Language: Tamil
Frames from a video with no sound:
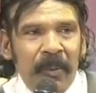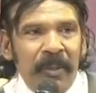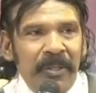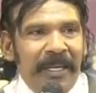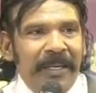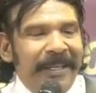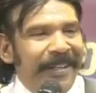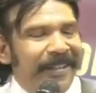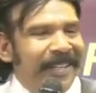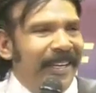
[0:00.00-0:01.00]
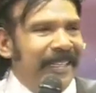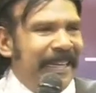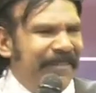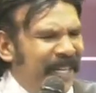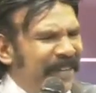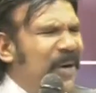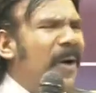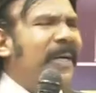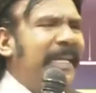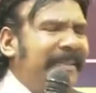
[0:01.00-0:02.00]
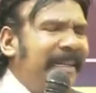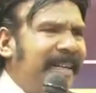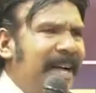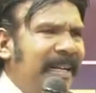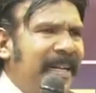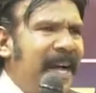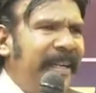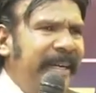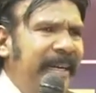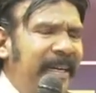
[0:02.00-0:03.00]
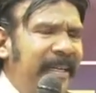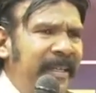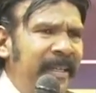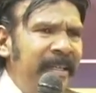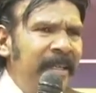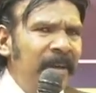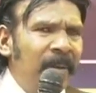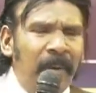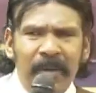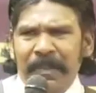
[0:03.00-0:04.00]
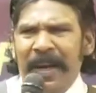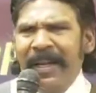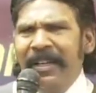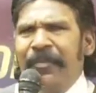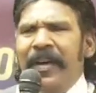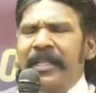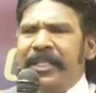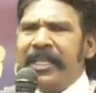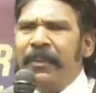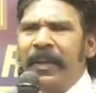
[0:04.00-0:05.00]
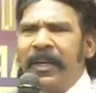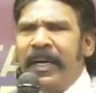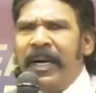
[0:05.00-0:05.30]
ஒன்றல்ல இரண்டல்ல எவ்வளவோ கத்திற்காக காரியங்களை ஒன்று மைண்டு ஃபாஸ்ட்டாக ஒர்க்